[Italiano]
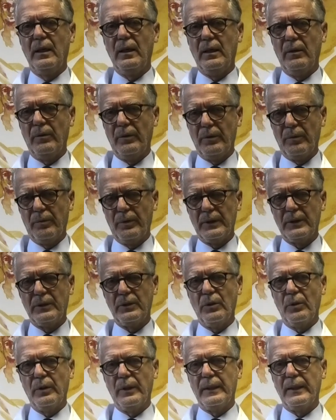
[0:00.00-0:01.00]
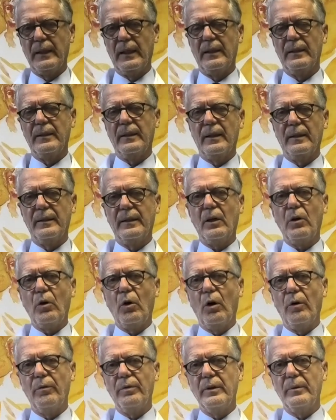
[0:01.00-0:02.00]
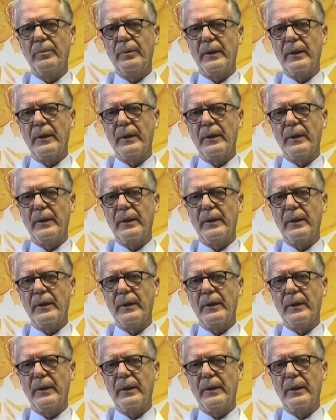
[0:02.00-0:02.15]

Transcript: un'infezione da, da, da Covid,